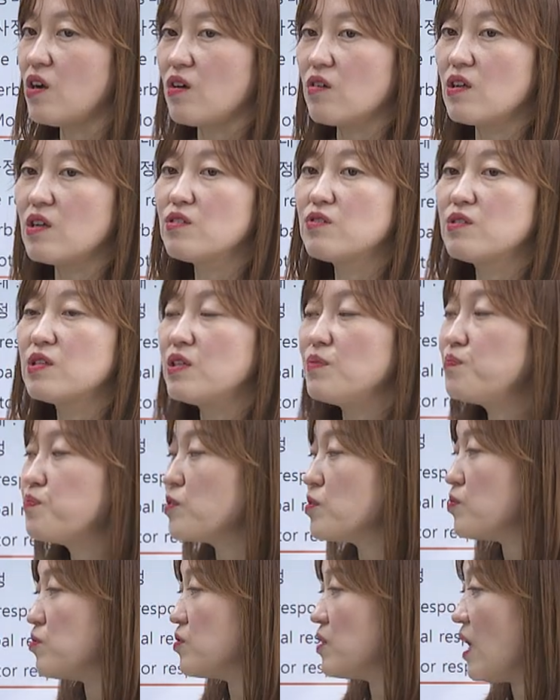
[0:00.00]
어깨
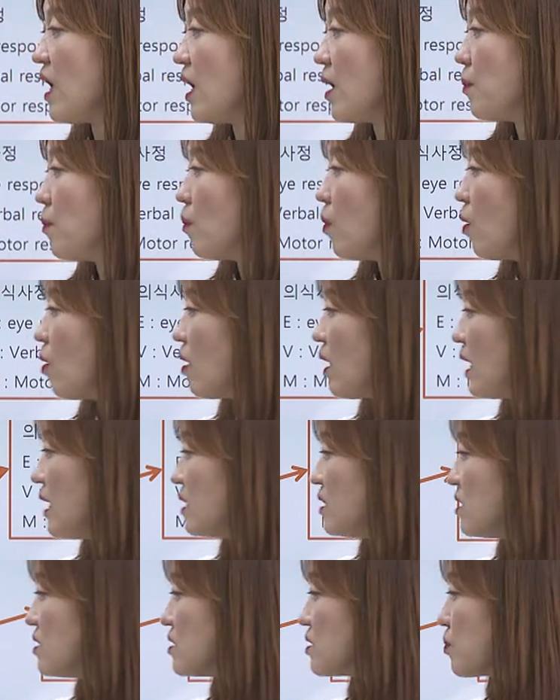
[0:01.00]
뒷부분에 뭐가
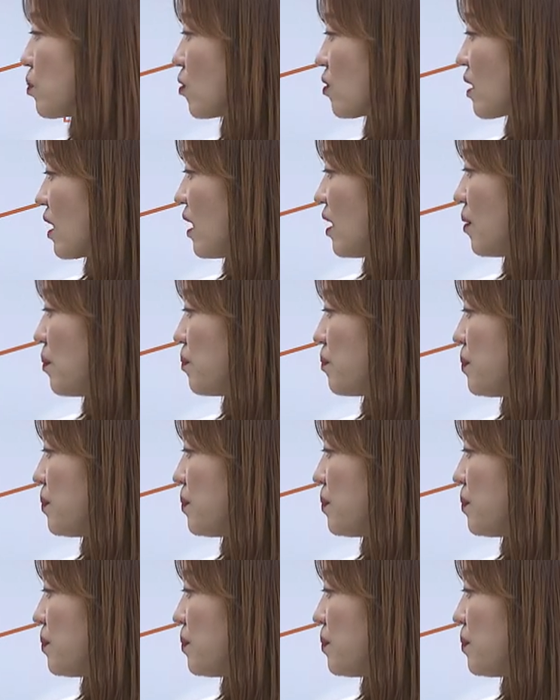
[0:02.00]
있는지 볼까요?